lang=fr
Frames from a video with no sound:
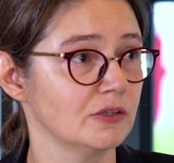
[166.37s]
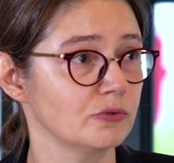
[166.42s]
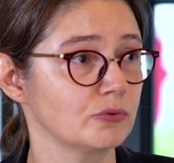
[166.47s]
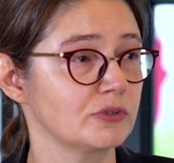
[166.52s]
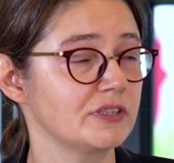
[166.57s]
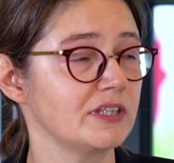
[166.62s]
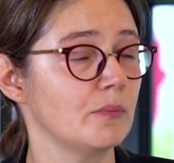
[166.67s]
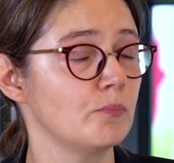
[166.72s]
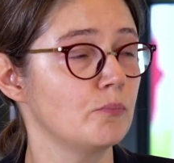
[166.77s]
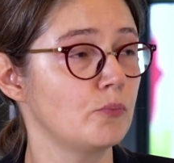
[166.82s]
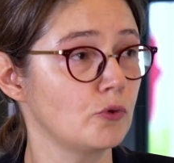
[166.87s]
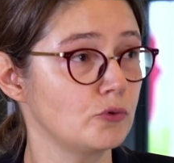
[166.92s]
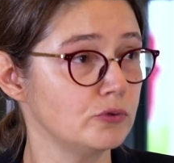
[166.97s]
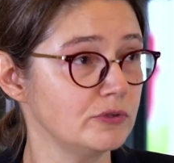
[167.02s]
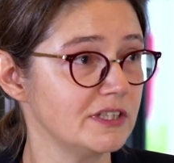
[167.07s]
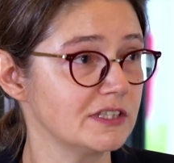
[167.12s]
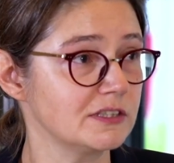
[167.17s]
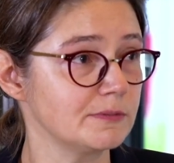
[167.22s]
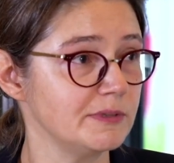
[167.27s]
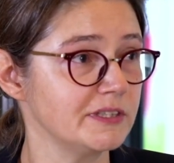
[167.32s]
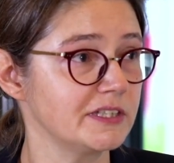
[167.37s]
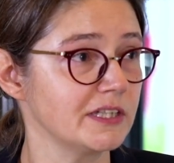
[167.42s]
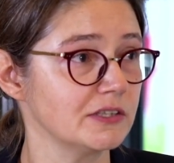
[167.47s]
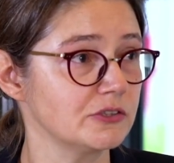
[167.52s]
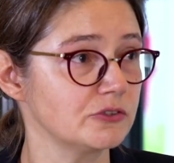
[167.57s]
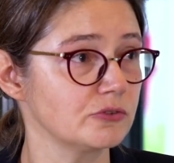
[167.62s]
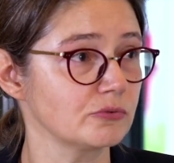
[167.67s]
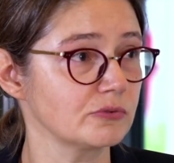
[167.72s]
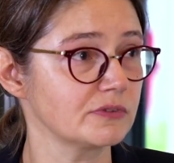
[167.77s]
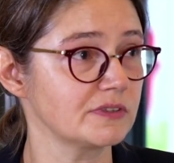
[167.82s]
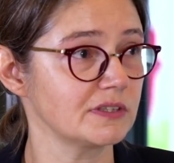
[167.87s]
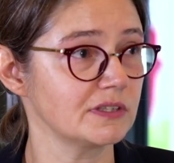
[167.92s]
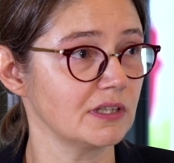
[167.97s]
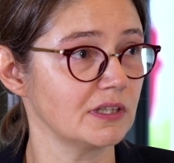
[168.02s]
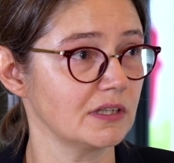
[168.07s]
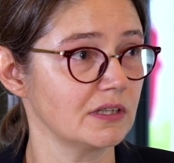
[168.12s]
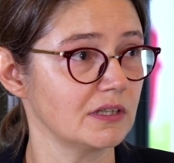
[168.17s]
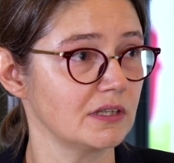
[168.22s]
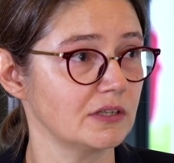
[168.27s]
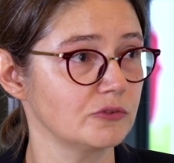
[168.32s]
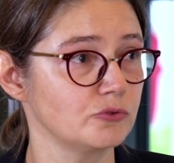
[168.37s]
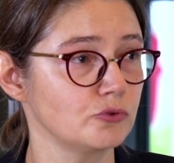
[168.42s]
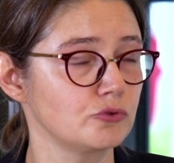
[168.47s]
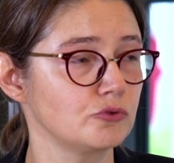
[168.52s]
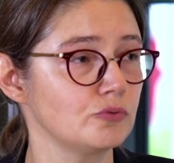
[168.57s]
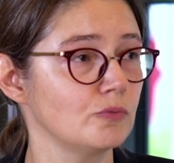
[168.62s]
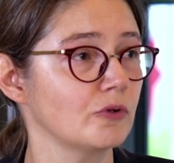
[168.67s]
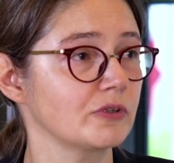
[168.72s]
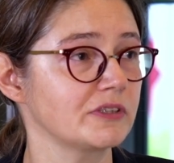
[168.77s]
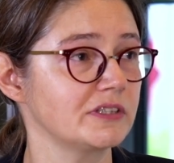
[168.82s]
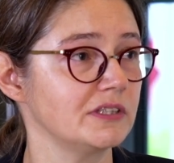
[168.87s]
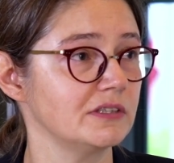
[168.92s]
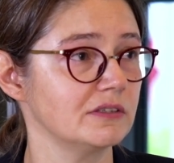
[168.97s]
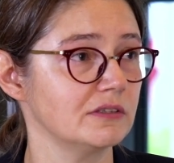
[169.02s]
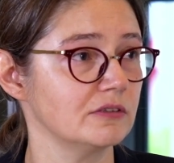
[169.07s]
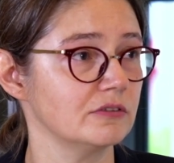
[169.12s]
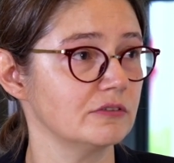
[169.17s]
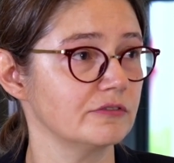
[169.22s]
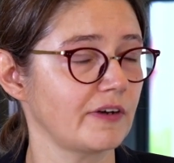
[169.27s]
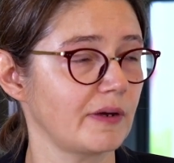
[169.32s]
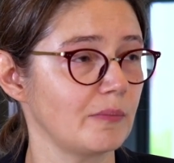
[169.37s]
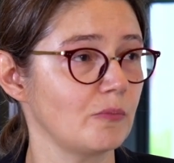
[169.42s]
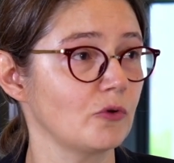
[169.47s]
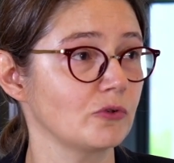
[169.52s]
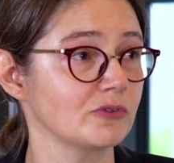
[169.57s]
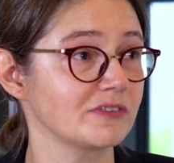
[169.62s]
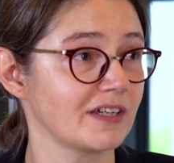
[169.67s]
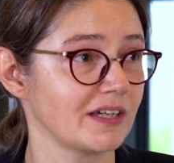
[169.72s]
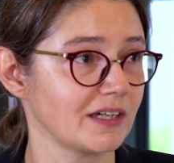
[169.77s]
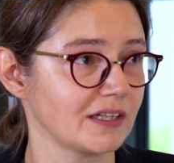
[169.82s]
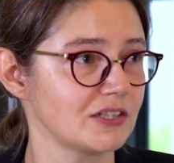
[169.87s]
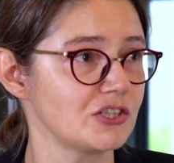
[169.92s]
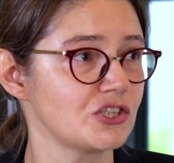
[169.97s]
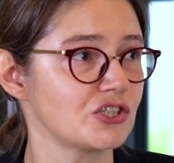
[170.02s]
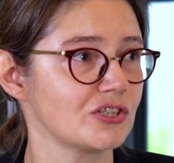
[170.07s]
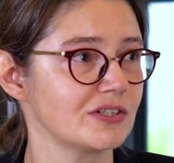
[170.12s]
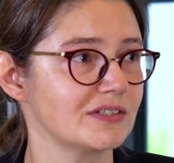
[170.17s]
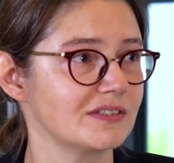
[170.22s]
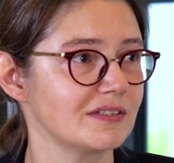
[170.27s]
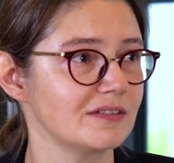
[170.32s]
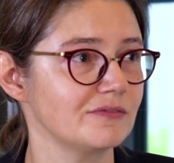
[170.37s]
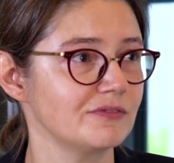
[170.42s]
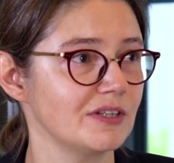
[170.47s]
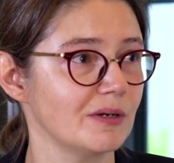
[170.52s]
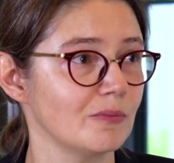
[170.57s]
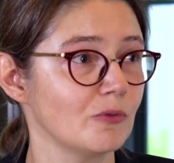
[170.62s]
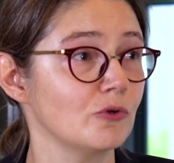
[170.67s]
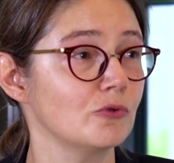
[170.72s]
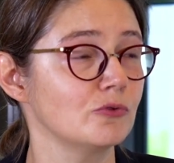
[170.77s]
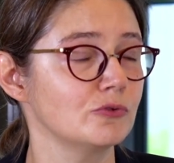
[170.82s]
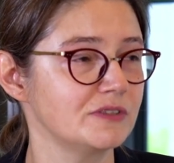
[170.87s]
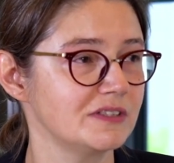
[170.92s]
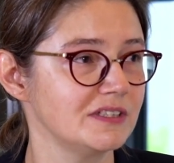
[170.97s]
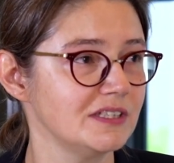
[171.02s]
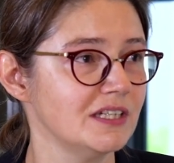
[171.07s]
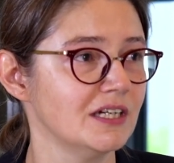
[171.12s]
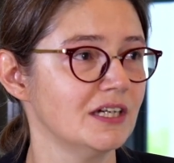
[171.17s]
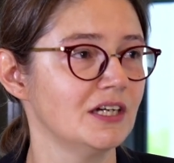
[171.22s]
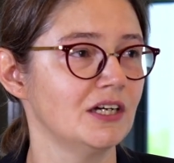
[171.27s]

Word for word: Donc il y a beaucoup d'explications, c'est un, document qui est euh, vraiment très riche et c'est évidemment aussi